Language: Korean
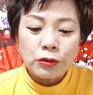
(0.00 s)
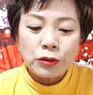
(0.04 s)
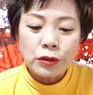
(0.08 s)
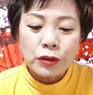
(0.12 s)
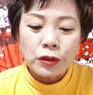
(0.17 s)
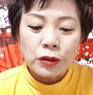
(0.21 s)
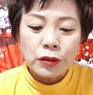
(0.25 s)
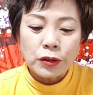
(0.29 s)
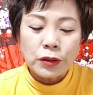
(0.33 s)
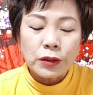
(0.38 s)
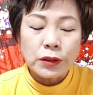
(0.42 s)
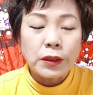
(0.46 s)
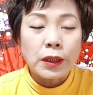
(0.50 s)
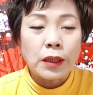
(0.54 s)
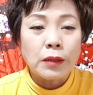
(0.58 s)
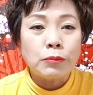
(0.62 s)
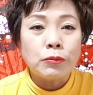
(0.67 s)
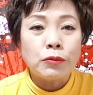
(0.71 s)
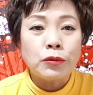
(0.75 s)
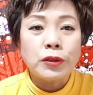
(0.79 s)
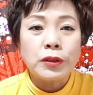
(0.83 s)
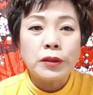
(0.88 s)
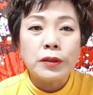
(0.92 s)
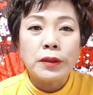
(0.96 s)
6살
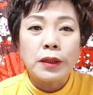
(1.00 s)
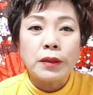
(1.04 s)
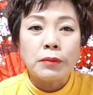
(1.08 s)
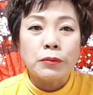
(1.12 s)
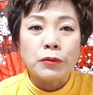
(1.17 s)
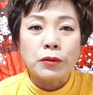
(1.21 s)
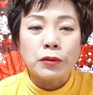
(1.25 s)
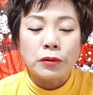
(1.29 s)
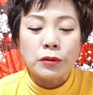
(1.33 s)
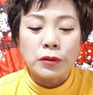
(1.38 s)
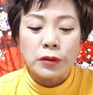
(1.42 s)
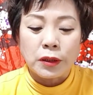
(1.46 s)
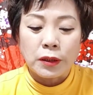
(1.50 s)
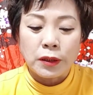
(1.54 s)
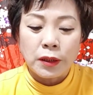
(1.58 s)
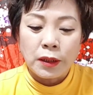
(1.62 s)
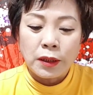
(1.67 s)
무신생분들